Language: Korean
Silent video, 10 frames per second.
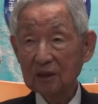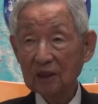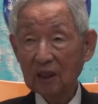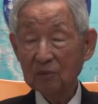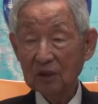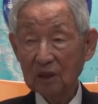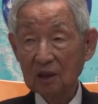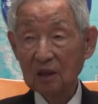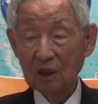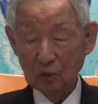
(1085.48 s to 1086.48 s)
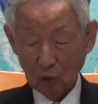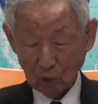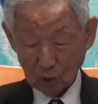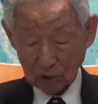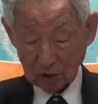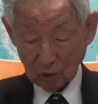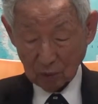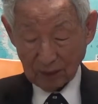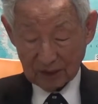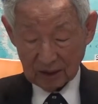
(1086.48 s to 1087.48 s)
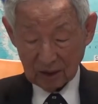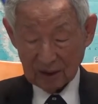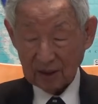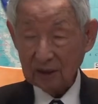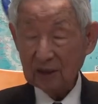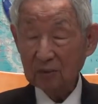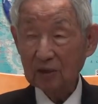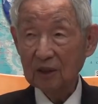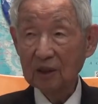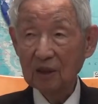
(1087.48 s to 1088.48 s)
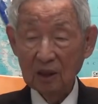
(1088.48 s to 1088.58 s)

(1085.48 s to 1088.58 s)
이 사람들을 종교적으로 박해를 했기 때문에